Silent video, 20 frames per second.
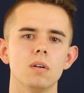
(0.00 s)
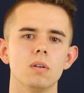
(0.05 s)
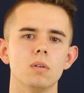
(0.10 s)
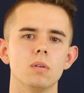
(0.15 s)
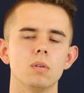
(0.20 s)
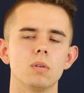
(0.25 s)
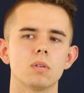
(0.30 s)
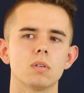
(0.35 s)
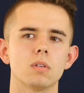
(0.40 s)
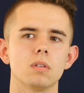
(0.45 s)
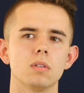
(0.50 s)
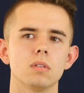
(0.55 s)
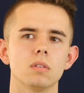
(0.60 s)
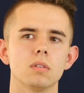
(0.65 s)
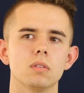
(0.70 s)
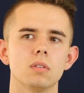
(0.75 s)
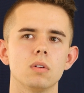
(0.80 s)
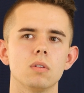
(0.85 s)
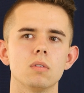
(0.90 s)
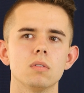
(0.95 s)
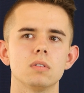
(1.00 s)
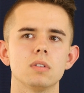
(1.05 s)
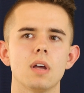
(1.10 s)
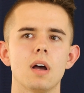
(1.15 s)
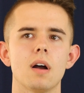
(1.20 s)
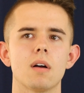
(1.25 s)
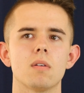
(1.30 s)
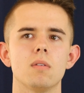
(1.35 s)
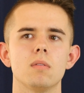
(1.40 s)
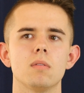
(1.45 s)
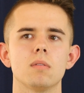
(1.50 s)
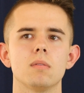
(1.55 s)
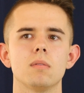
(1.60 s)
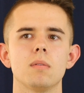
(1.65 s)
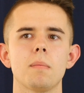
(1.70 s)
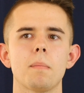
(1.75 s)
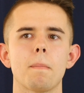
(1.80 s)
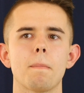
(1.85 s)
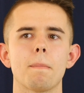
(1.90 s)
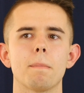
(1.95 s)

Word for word: o tungod sa akong